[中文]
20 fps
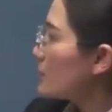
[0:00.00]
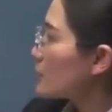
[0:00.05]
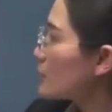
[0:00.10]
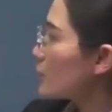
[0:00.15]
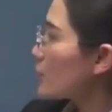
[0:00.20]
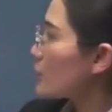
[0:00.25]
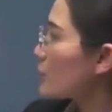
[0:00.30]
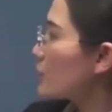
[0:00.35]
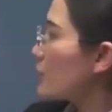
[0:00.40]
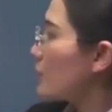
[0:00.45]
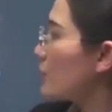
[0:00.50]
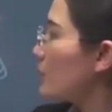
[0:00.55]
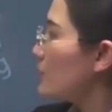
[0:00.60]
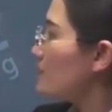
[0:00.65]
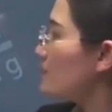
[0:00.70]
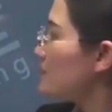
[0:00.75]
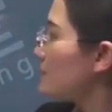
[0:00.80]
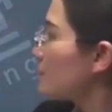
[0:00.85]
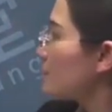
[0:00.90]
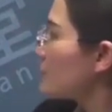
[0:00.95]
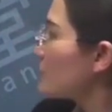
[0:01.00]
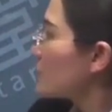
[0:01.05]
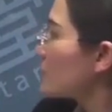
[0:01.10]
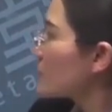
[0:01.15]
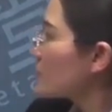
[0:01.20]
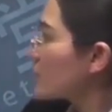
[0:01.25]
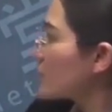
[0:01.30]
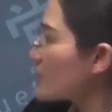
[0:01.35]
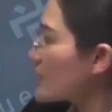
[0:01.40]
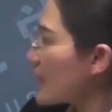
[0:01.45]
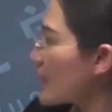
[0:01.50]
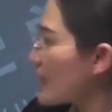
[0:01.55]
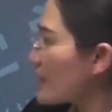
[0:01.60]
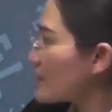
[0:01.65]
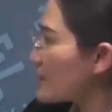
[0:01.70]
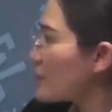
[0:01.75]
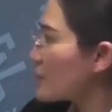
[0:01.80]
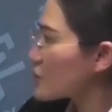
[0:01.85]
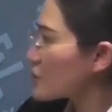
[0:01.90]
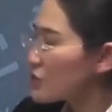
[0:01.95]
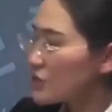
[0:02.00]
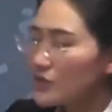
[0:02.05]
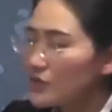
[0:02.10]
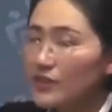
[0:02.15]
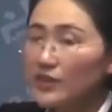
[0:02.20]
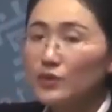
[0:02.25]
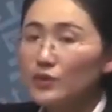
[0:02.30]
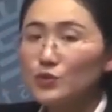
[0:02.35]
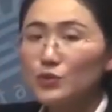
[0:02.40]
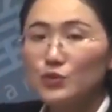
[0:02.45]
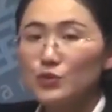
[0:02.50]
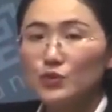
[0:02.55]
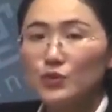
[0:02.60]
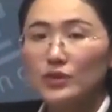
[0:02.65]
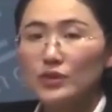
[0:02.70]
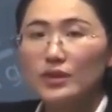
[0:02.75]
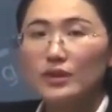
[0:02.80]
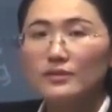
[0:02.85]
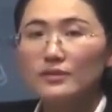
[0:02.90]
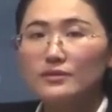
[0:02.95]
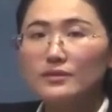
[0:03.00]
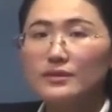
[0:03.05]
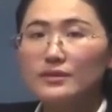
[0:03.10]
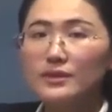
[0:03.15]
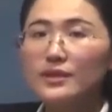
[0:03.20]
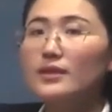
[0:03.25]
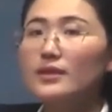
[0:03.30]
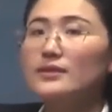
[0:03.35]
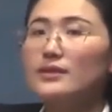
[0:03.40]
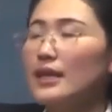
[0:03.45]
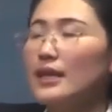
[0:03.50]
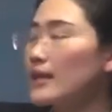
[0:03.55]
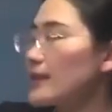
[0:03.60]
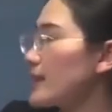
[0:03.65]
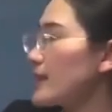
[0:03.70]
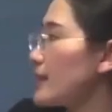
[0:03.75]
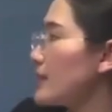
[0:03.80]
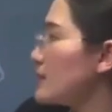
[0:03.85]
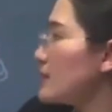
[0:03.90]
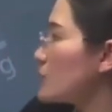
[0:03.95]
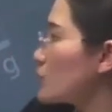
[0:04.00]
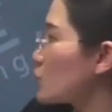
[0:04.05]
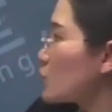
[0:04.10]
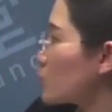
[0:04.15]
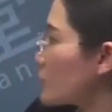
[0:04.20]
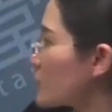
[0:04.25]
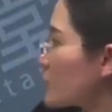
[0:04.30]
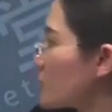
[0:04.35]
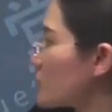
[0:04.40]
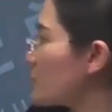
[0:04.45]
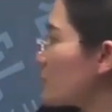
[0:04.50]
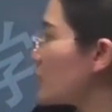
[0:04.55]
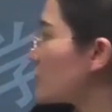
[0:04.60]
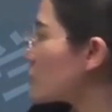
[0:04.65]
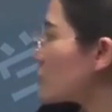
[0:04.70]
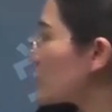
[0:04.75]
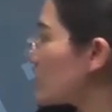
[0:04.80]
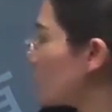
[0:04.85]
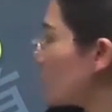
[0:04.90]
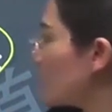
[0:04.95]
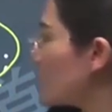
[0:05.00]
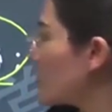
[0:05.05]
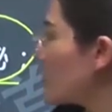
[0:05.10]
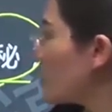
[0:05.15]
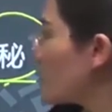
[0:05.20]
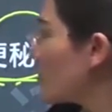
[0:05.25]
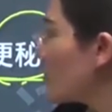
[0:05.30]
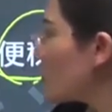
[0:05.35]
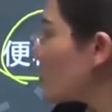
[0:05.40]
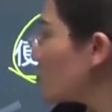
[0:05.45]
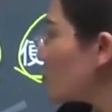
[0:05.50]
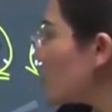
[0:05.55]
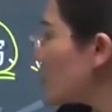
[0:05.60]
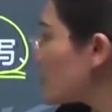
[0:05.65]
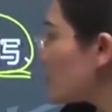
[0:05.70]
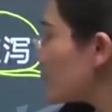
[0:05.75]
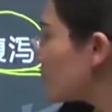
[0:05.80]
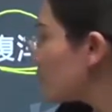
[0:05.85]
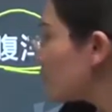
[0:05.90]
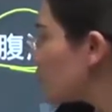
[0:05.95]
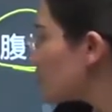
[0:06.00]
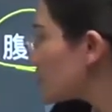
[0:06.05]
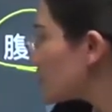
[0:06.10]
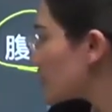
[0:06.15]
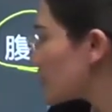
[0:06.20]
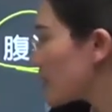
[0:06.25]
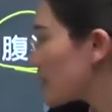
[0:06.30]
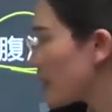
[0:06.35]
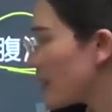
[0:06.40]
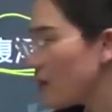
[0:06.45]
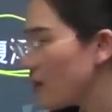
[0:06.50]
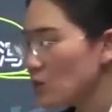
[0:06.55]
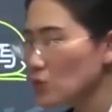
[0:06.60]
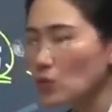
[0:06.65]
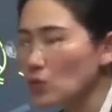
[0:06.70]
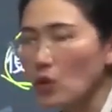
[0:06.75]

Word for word: 这个接下来呢是天枢穴的第二大类主治病症，月经不调、